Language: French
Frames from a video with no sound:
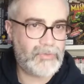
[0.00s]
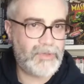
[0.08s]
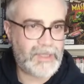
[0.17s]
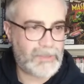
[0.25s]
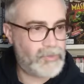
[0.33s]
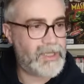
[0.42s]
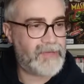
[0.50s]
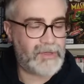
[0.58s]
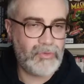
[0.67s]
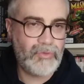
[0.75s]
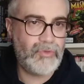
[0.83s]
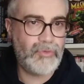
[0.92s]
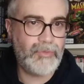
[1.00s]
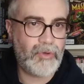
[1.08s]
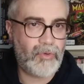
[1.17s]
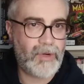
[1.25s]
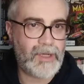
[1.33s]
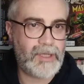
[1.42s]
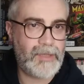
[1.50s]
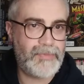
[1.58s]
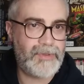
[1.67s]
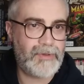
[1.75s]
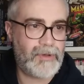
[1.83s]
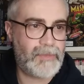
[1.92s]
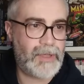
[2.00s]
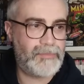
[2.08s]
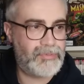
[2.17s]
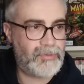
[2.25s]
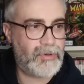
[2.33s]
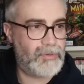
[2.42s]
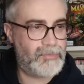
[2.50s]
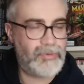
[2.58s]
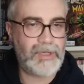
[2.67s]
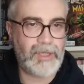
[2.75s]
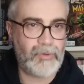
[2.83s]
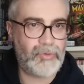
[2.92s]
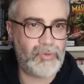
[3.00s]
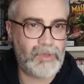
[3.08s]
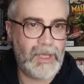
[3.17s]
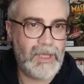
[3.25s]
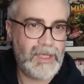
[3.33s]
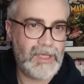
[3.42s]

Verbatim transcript: Tous les 4 mois, il y avait un nouveau numéro 1, et puis bah, pour, pour lire le truc,